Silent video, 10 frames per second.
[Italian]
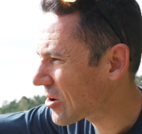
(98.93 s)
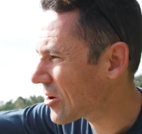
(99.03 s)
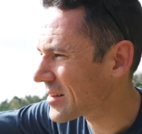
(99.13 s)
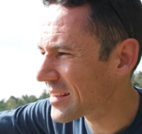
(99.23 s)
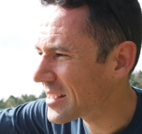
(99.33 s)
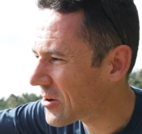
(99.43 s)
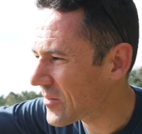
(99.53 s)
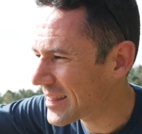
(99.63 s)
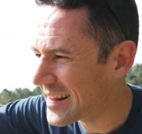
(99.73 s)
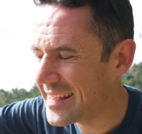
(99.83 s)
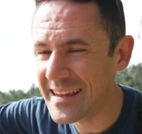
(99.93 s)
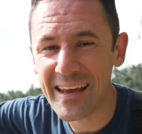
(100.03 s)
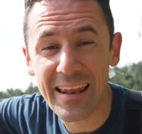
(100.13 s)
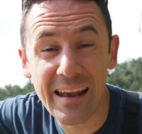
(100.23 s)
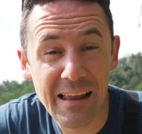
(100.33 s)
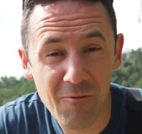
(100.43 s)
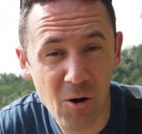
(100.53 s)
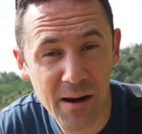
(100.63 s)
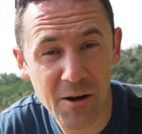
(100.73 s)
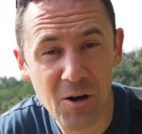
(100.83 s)
con i contadini che la
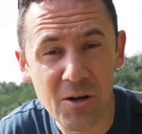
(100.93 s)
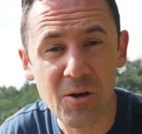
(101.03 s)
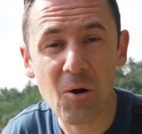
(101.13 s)
lavorano